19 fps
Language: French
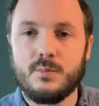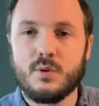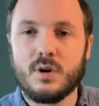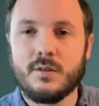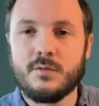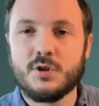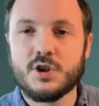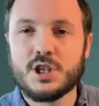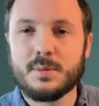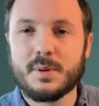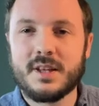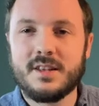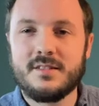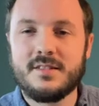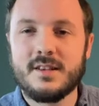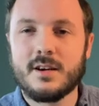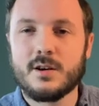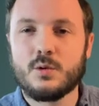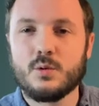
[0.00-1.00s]
Pour fois j'ai pris
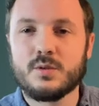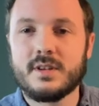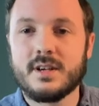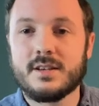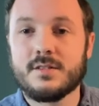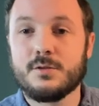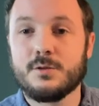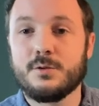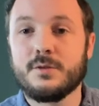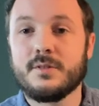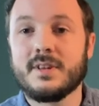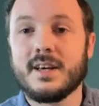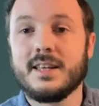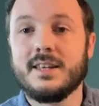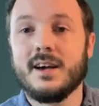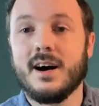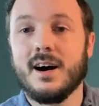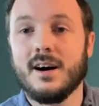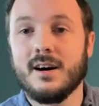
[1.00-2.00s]
ici un contexte de
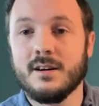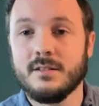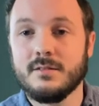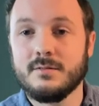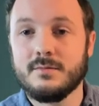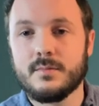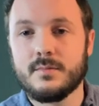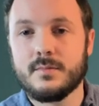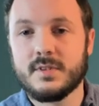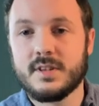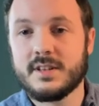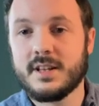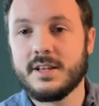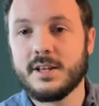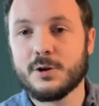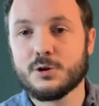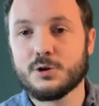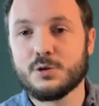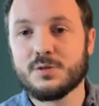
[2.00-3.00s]
taille 1,
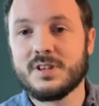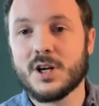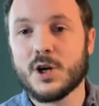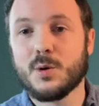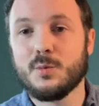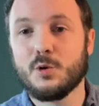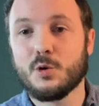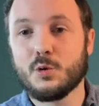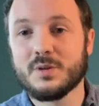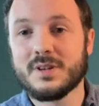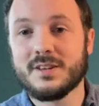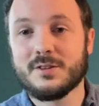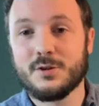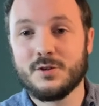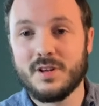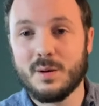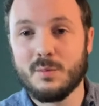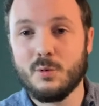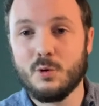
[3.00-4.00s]
c'est-à-dire que je considère comme le contexte
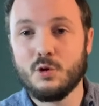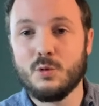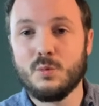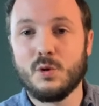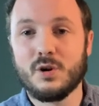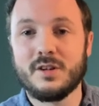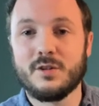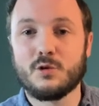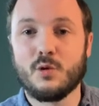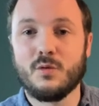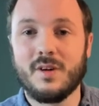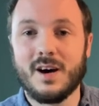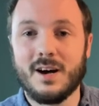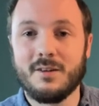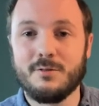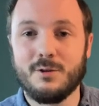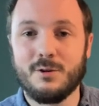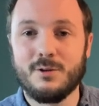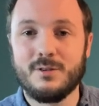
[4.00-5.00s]
d'un mot le mot qui se trouve
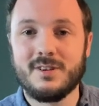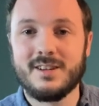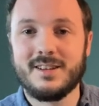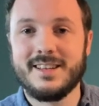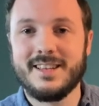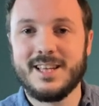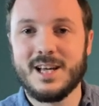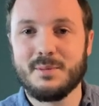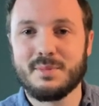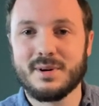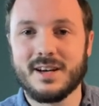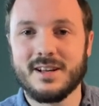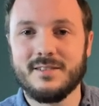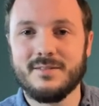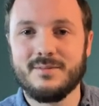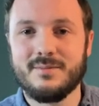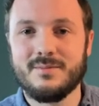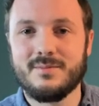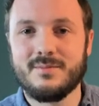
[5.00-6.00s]
avant et après.
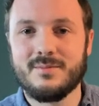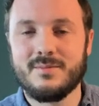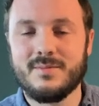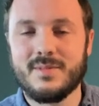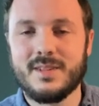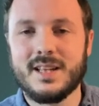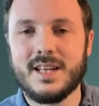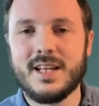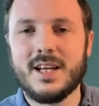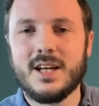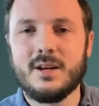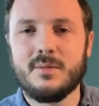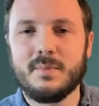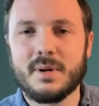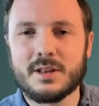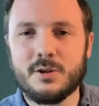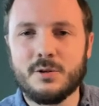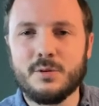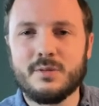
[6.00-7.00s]

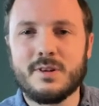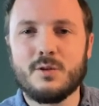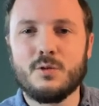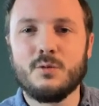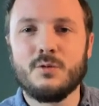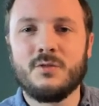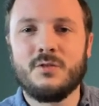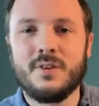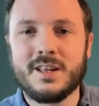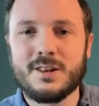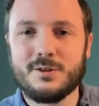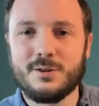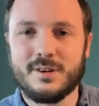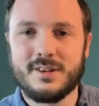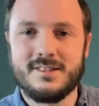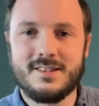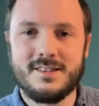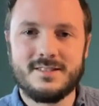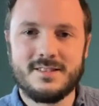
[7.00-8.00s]
Maintenant, nous allons
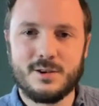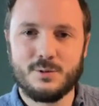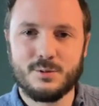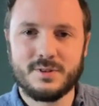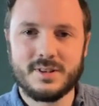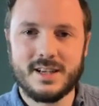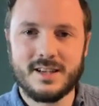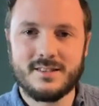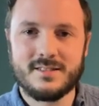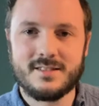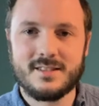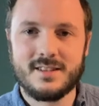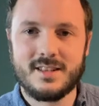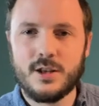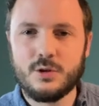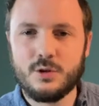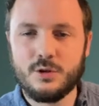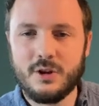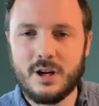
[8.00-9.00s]
vectoriser ces contextes,
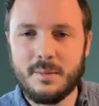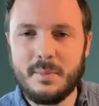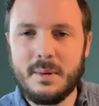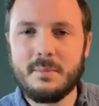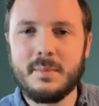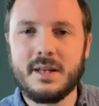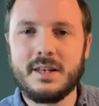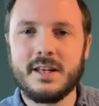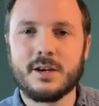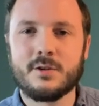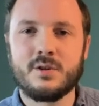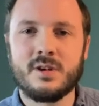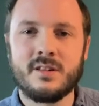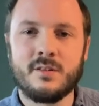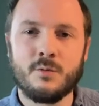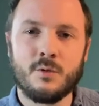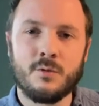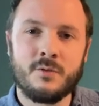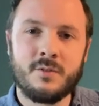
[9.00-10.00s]
de la même manière que nous
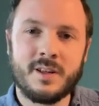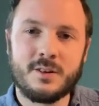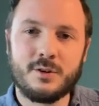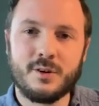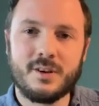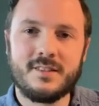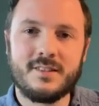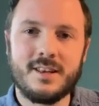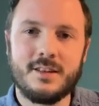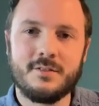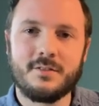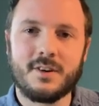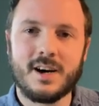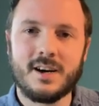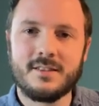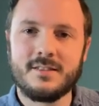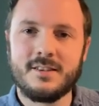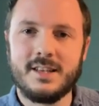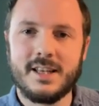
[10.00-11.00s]
avons vectorisé les
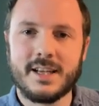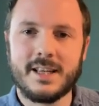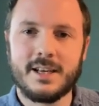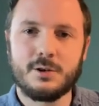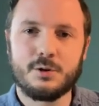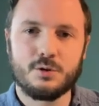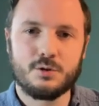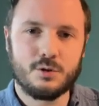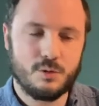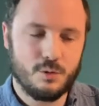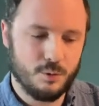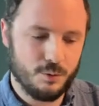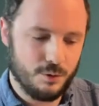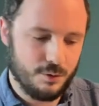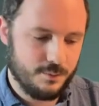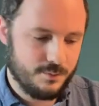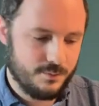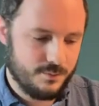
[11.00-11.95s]
phrases il y a quelques secondes.